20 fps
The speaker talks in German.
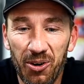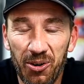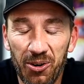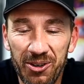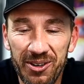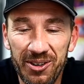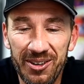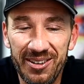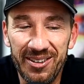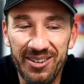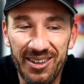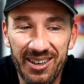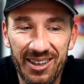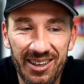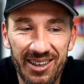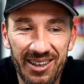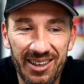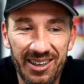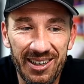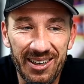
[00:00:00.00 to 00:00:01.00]
und
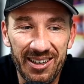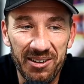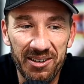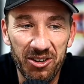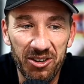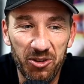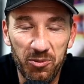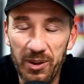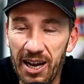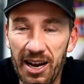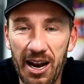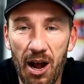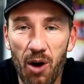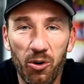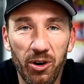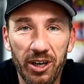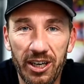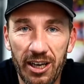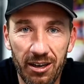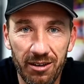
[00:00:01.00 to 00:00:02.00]
äh, ich bin dann
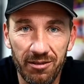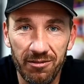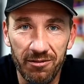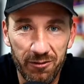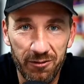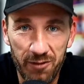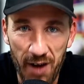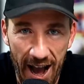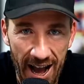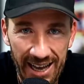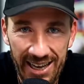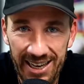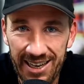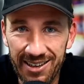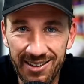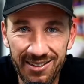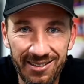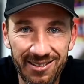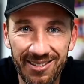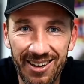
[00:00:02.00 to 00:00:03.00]
auch in den
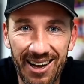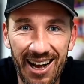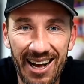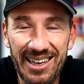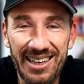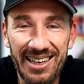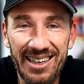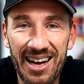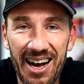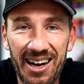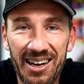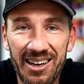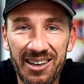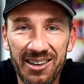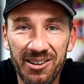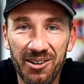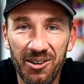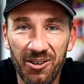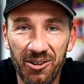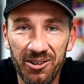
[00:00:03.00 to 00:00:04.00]
Verein
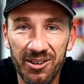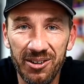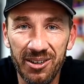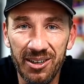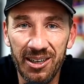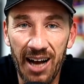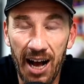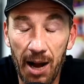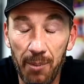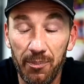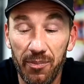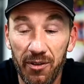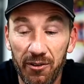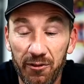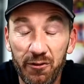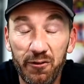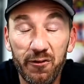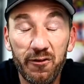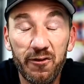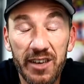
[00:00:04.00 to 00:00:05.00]
reingegangen und äh, habe
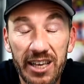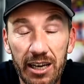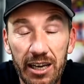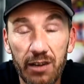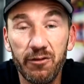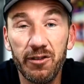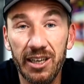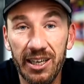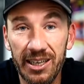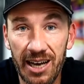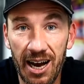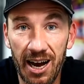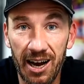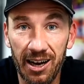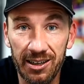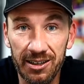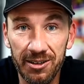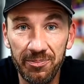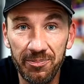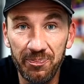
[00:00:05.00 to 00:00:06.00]
viele, viele
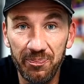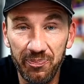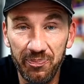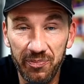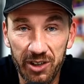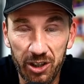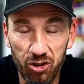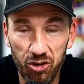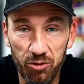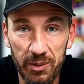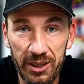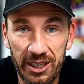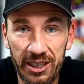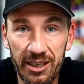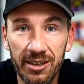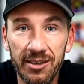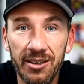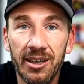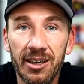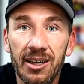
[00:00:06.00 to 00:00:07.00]
Jahre
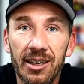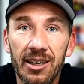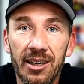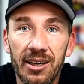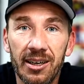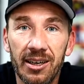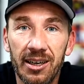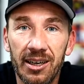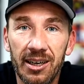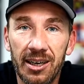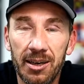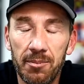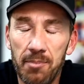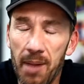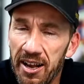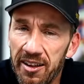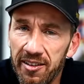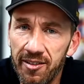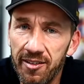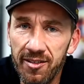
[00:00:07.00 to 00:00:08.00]
gespielt. Äh,
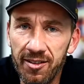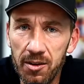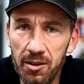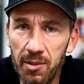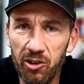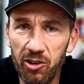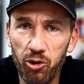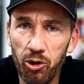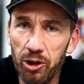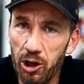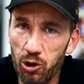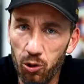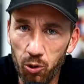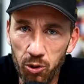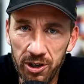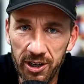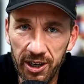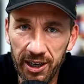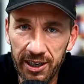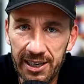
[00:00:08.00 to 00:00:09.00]
meistens immer so in den
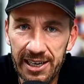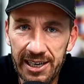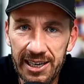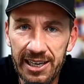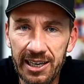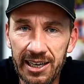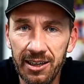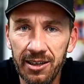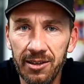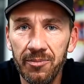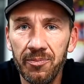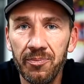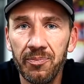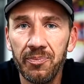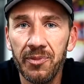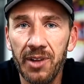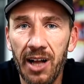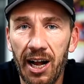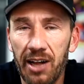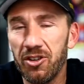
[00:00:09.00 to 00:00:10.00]
unteren Ligen,
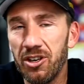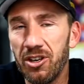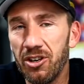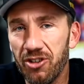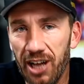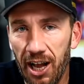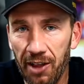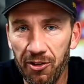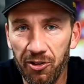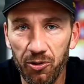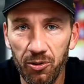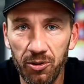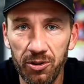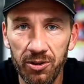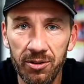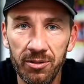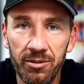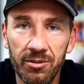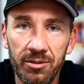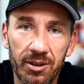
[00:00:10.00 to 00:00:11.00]
also nicht ganz
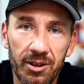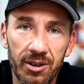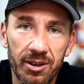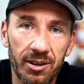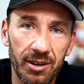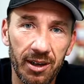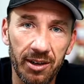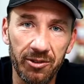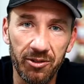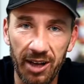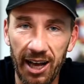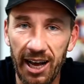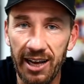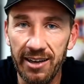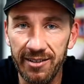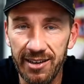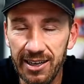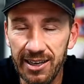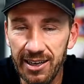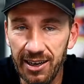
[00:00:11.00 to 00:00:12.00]
unten. Äh, also
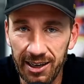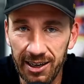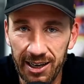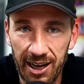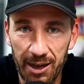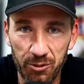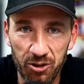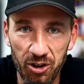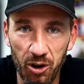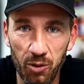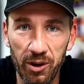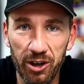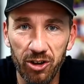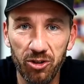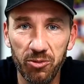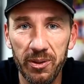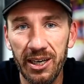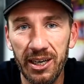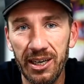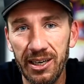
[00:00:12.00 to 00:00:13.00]
Kreisliga, klar habe ich auch mal
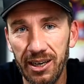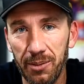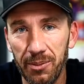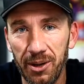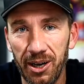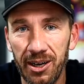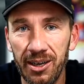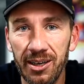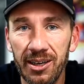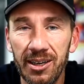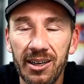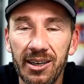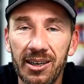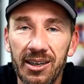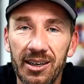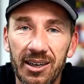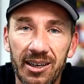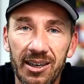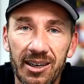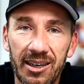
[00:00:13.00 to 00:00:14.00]
gespielt, aber
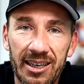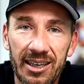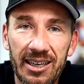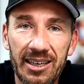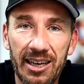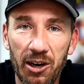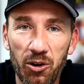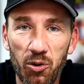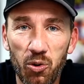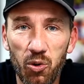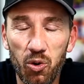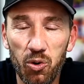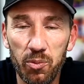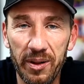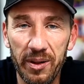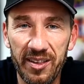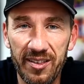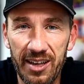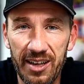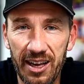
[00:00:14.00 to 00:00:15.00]
äh, ging dann hoch,
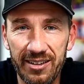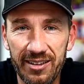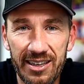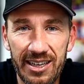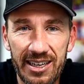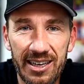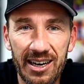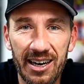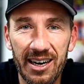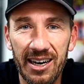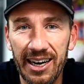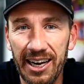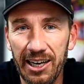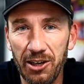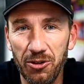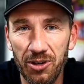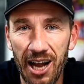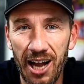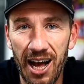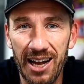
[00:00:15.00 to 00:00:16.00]
Bezirksliga,
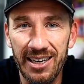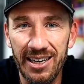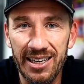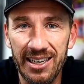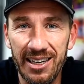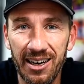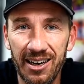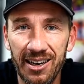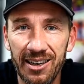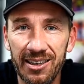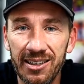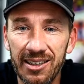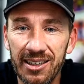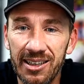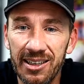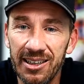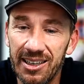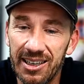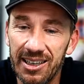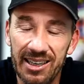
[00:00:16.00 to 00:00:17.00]
Regionalliga.
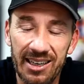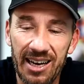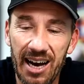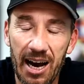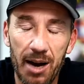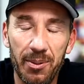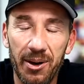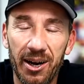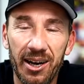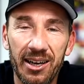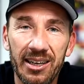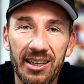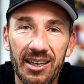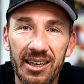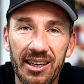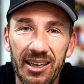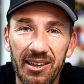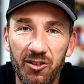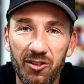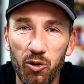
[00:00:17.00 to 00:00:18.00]
Äh, aber
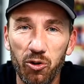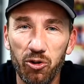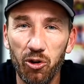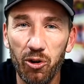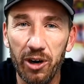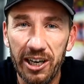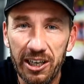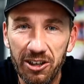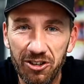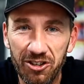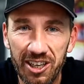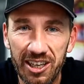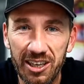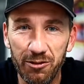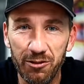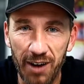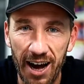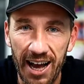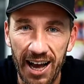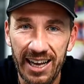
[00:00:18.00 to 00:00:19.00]
so, so
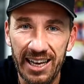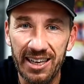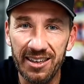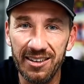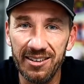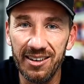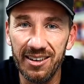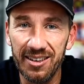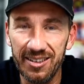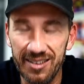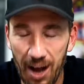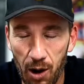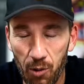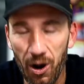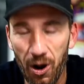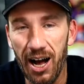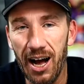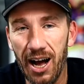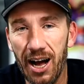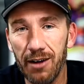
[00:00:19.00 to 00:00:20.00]
richtig weit,
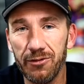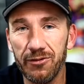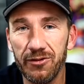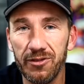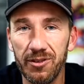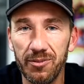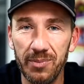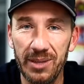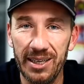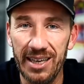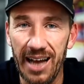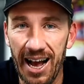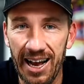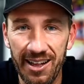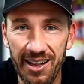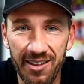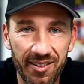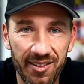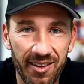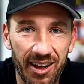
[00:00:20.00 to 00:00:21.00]
dauerhaft mit
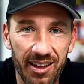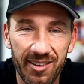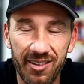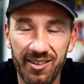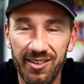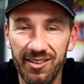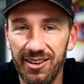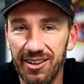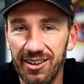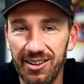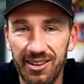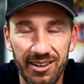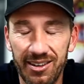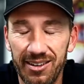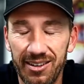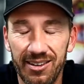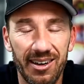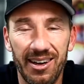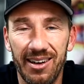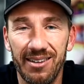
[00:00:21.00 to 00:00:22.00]
Einsatz
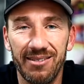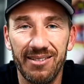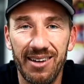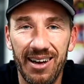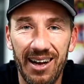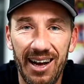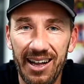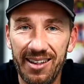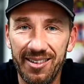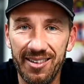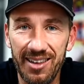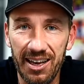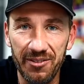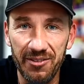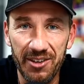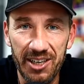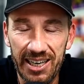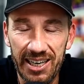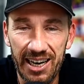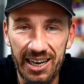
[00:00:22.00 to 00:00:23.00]
hat es
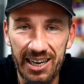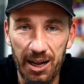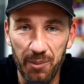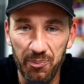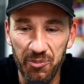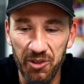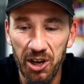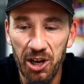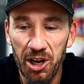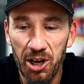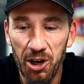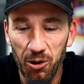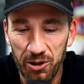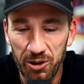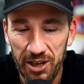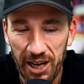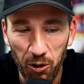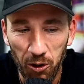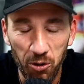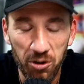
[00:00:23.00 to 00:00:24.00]
irgendwie nie geklappt.
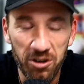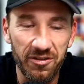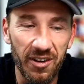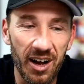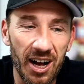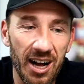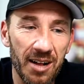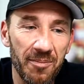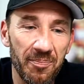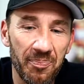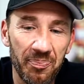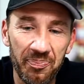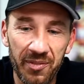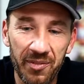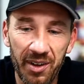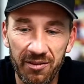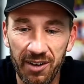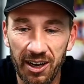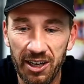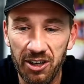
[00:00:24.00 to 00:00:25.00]
Und der Grund war,
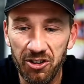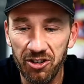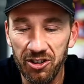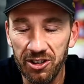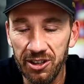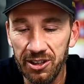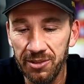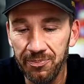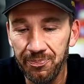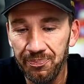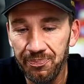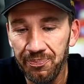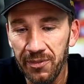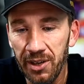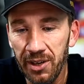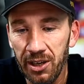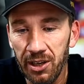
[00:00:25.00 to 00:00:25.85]
weil ich ein,